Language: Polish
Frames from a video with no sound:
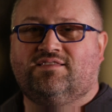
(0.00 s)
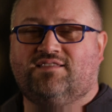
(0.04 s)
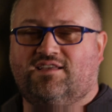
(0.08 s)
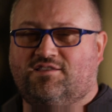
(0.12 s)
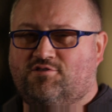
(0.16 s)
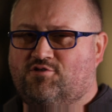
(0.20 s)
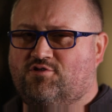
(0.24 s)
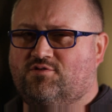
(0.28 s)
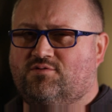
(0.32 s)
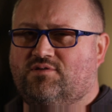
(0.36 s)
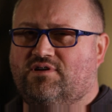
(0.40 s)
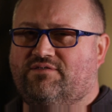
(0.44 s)

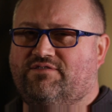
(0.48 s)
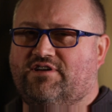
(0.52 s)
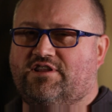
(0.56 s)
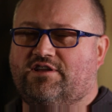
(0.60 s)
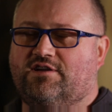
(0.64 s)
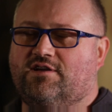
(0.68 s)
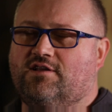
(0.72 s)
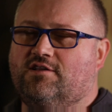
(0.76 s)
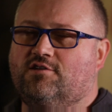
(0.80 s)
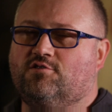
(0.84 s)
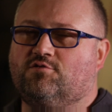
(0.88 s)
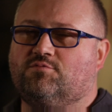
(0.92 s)
Nad tą
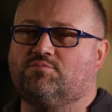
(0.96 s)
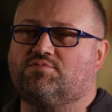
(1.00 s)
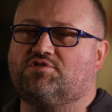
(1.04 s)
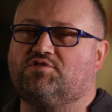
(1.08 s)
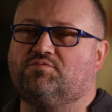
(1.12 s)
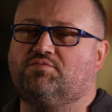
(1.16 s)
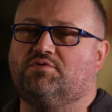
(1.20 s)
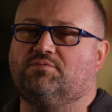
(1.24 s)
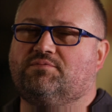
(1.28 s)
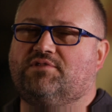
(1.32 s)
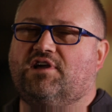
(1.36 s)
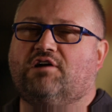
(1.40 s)
Ewangelią
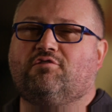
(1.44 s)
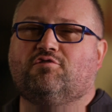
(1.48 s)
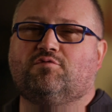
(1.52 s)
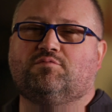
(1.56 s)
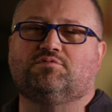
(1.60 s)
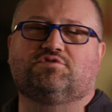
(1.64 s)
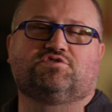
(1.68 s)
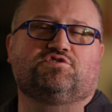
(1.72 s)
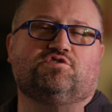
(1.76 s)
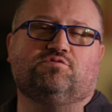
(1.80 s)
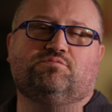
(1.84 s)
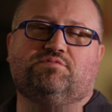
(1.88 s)

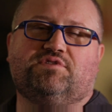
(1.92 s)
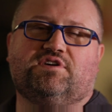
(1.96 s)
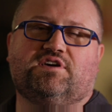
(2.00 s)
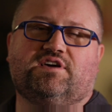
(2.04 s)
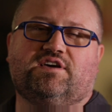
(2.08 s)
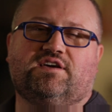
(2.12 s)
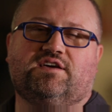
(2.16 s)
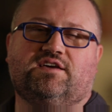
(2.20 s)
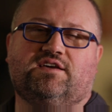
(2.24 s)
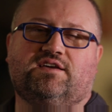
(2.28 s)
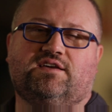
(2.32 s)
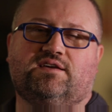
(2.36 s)
przypomniałem
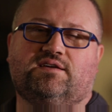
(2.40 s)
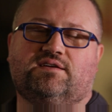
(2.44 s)
sobie e,